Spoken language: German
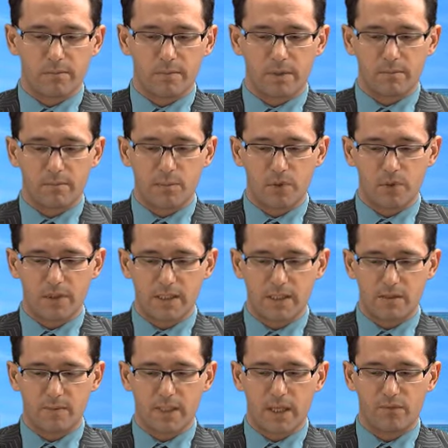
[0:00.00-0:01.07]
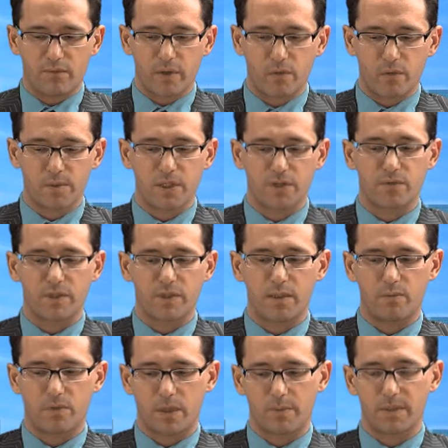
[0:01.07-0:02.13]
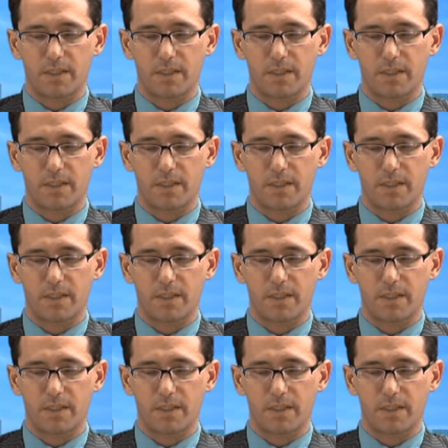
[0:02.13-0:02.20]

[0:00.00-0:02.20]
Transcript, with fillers: man möchte in diesem Jahr auf einen Umsatz von 700